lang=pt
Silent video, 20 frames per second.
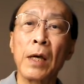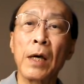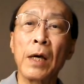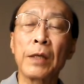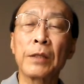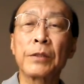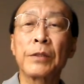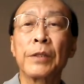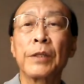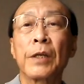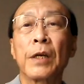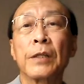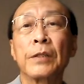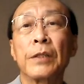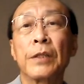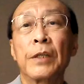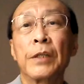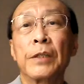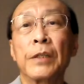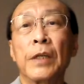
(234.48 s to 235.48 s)
há cerca
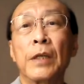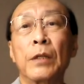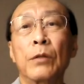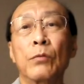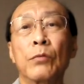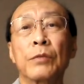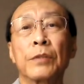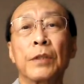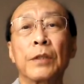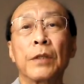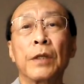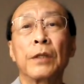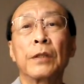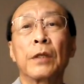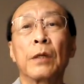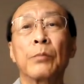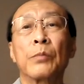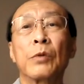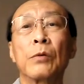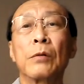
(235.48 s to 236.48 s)
de
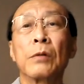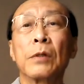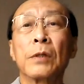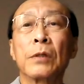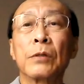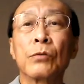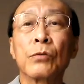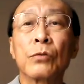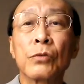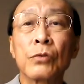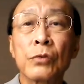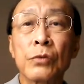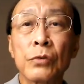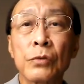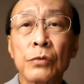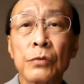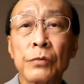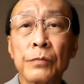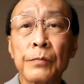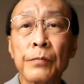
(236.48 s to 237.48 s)
530 mil
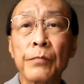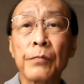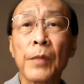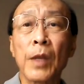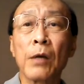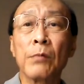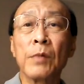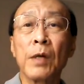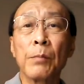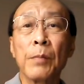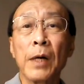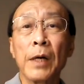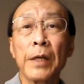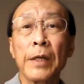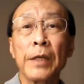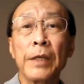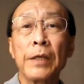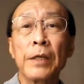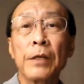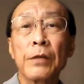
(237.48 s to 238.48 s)
anos, uma
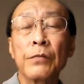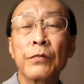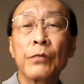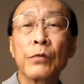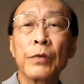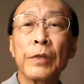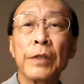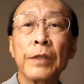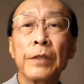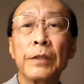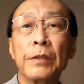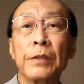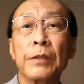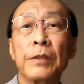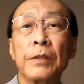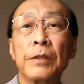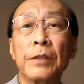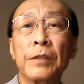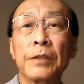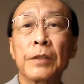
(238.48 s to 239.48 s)
barreira foi
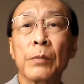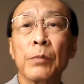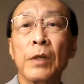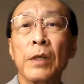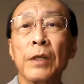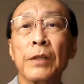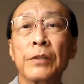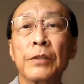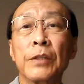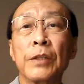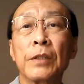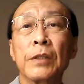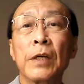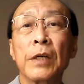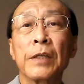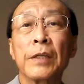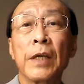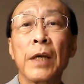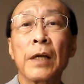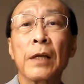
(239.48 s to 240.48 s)
estabelecida e